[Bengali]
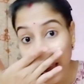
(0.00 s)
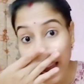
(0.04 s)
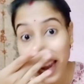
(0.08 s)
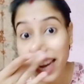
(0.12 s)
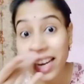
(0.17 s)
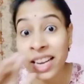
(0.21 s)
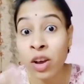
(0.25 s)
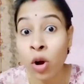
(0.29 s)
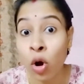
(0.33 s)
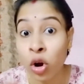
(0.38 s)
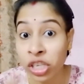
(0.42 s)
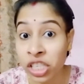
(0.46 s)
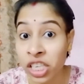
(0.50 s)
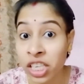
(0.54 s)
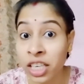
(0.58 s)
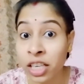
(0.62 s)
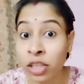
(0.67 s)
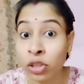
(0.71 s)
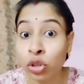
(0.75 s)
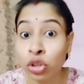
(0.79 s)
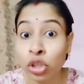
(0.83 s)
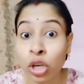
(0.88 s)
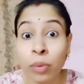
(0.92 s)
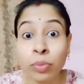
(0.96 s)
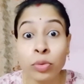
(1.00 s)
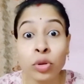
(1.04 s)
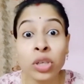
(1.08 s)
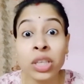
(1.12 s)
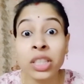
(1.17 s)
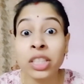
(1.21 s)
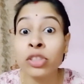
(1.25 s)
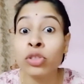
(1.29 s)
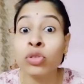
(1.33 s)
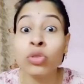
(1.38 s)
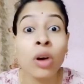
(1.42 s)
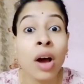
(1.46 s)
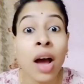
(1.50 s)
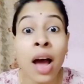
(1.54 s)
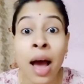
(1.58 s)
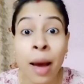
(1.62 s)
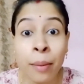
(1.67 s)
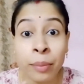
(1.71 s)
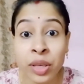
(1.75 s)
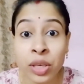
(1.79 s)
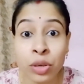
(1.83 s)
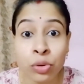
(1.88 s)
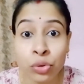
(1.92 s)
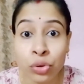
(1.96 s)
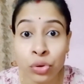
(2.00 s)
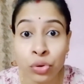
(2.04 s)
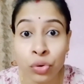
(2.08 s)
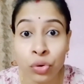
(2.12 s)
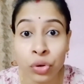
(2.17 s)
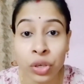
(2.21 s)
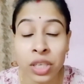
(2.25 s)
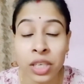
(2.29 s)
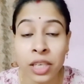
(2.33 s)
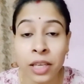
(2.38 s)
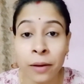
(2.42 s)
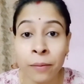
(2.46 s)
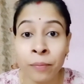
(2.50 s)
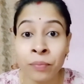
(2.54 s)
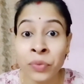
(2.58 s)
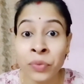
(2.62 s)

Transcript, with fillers: এই অশিক্ষিত শব্দটা কিন্তু আমি ইউজ করিনি